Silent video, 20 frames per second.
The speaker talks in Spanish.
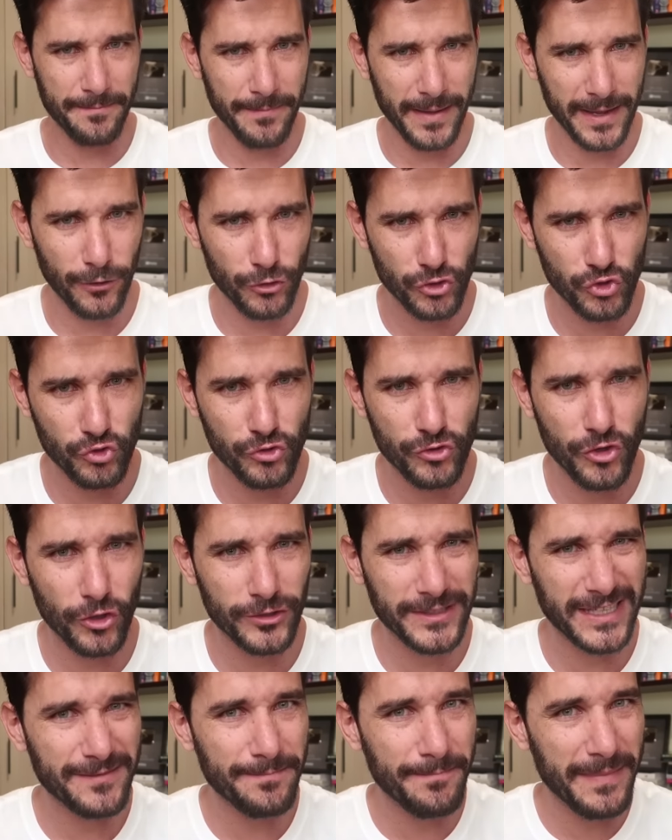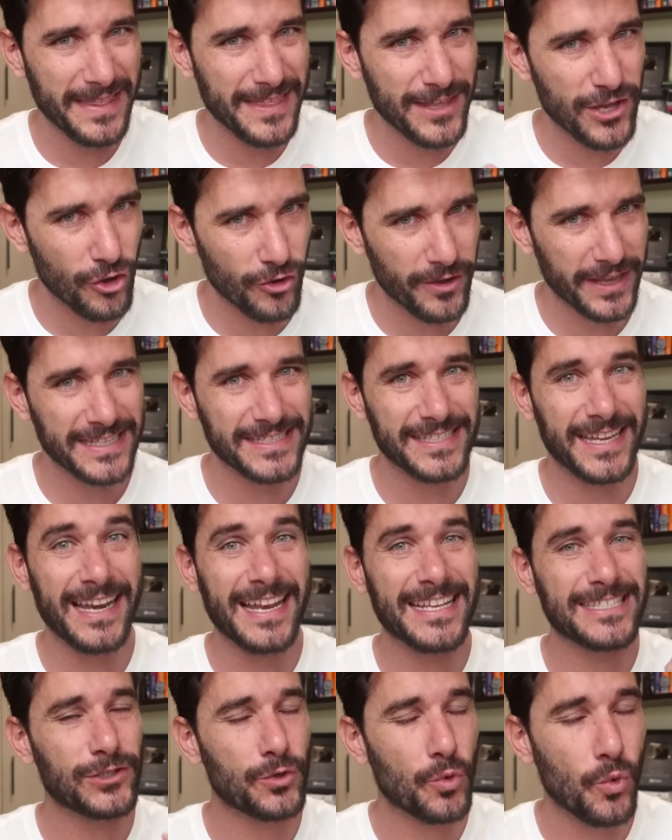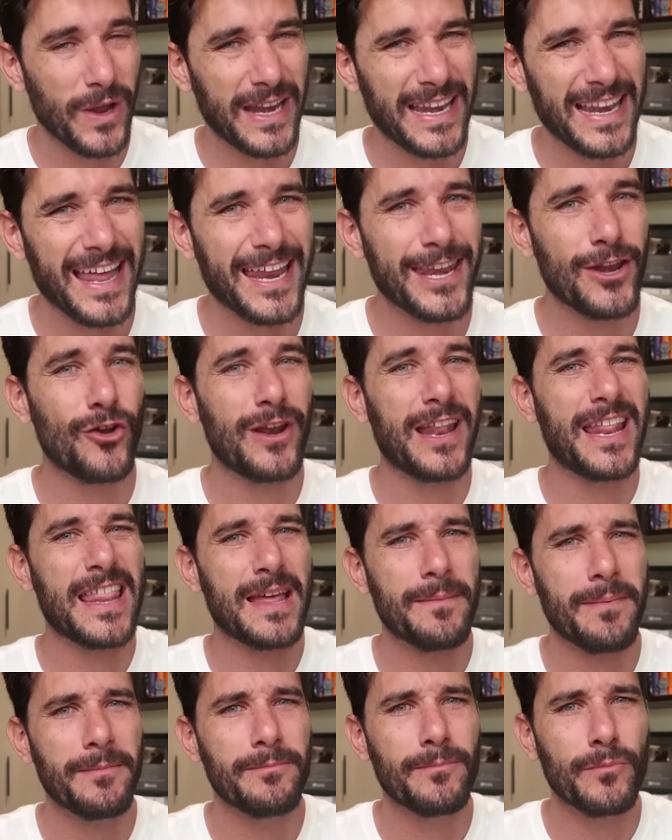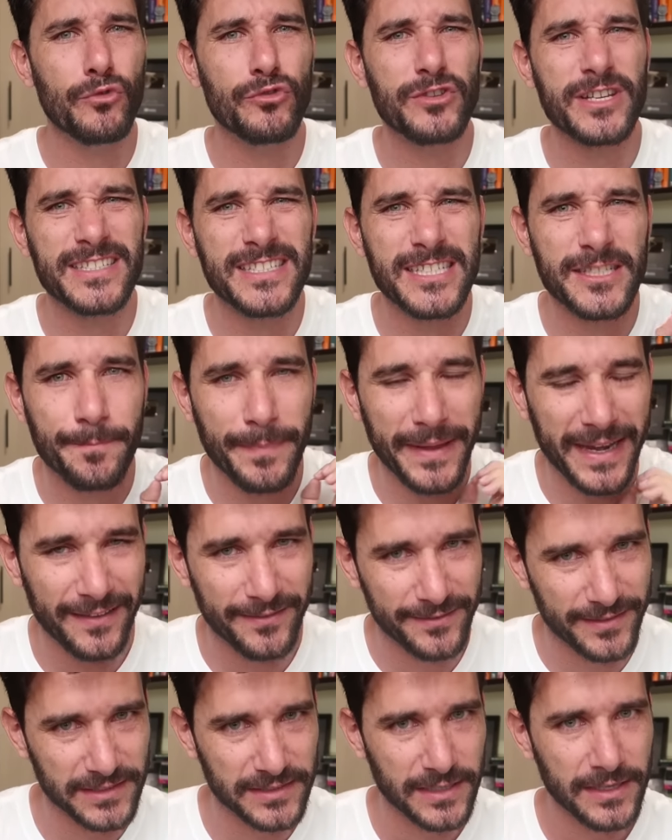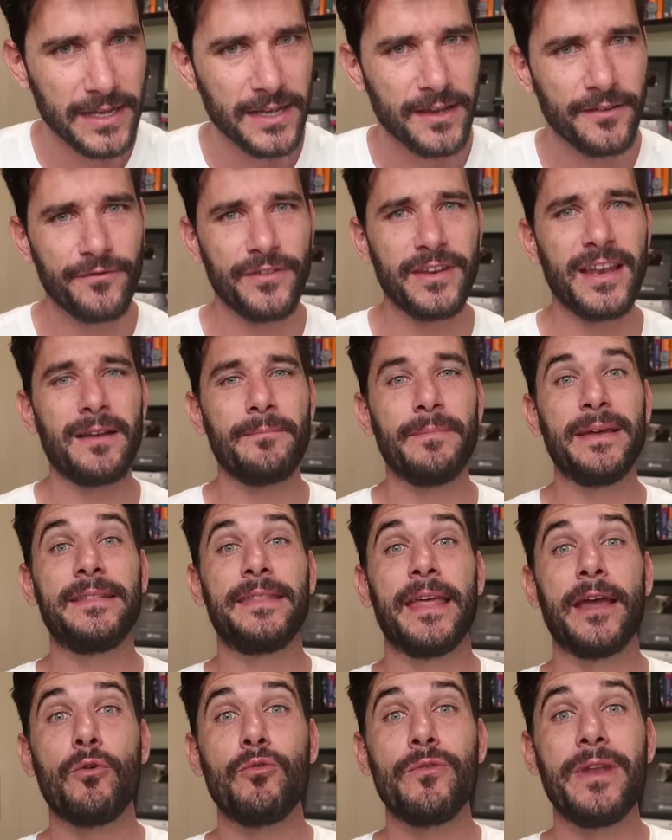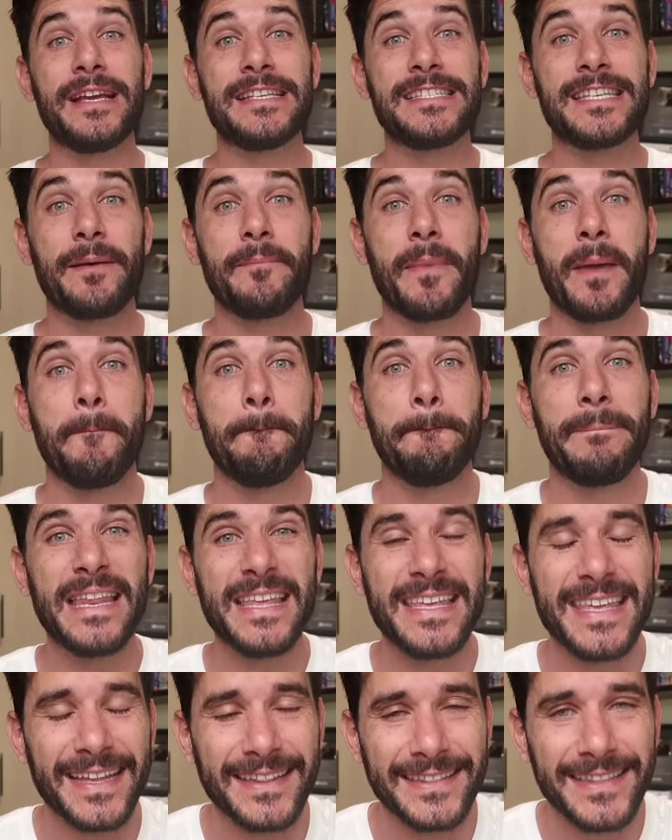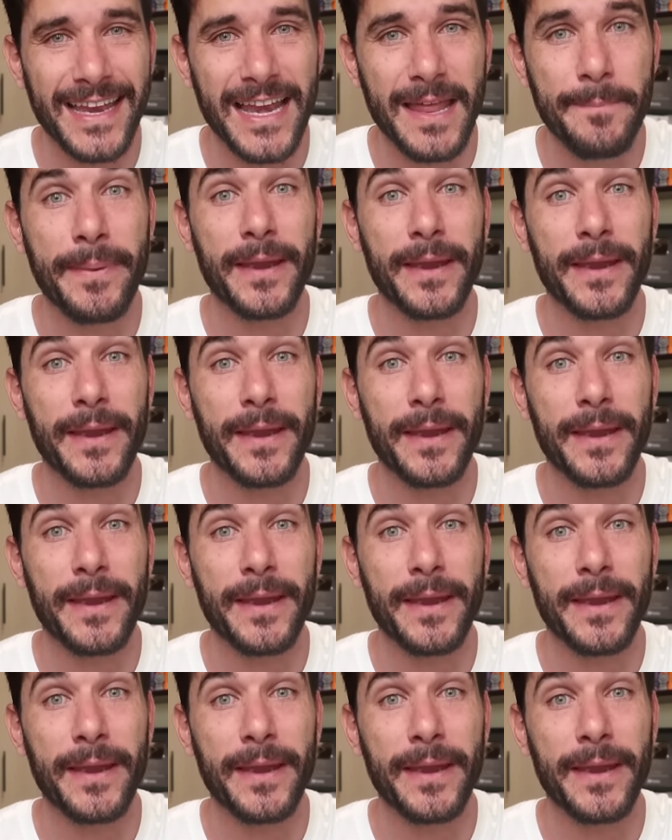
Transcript: embargo, sus notas mediocres en la escuela no le daban muchas esperanzas. Finalmente, un examen brillante le